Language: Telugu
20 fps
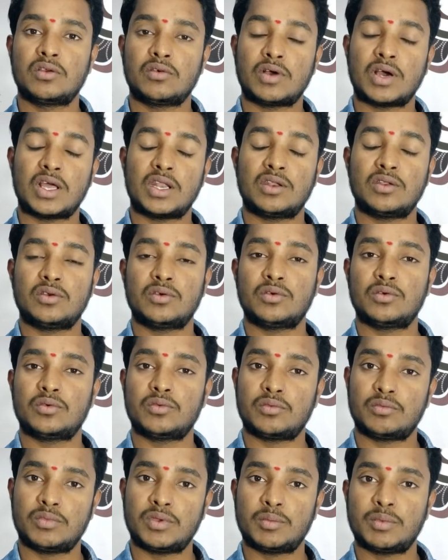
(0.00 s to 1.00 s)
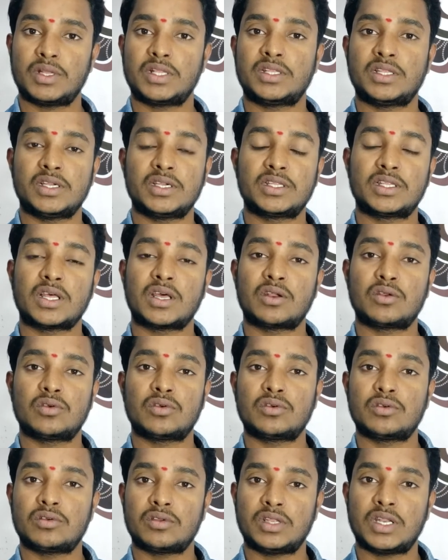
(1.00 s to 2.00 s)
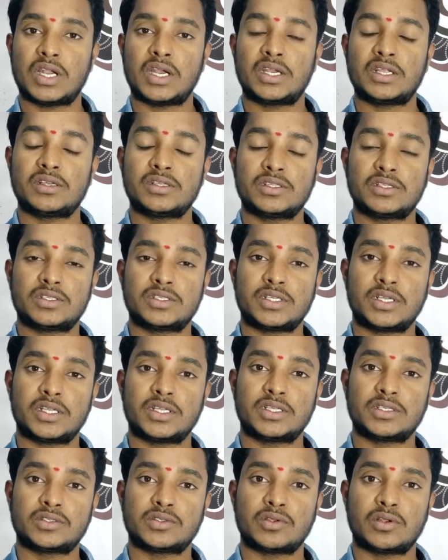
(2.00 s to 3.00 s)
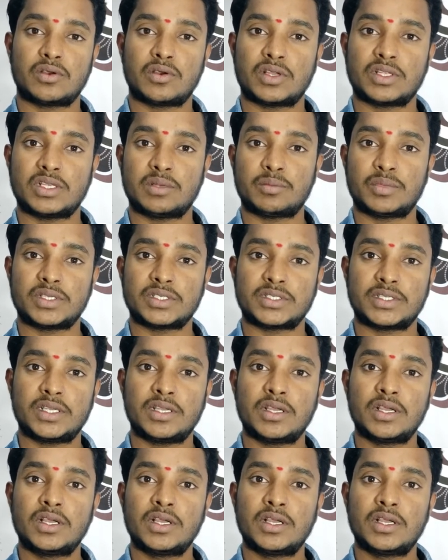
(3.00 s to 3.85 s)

వాళ్ళు మిమ్మల్ని తిడతారు ఇలాంటివి ఎందుకు షేర్ చేస్తున్నాం అని చెప్పేసి